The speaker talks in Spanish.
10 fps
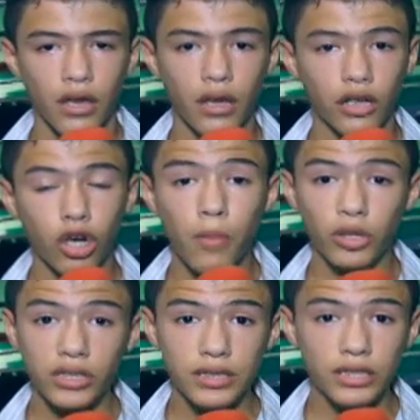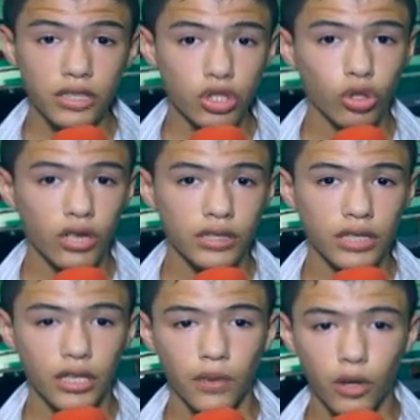Eh, ¿Cómo te sentiste,
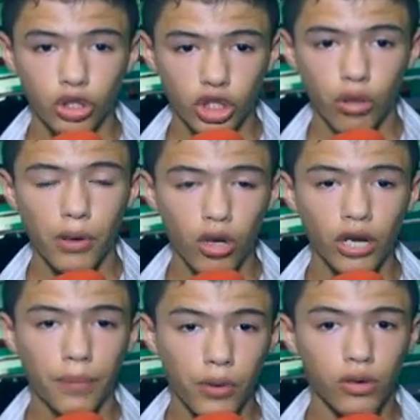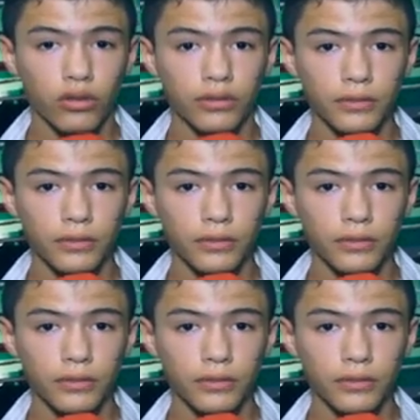Chocolate, cuando te nombraron campeón?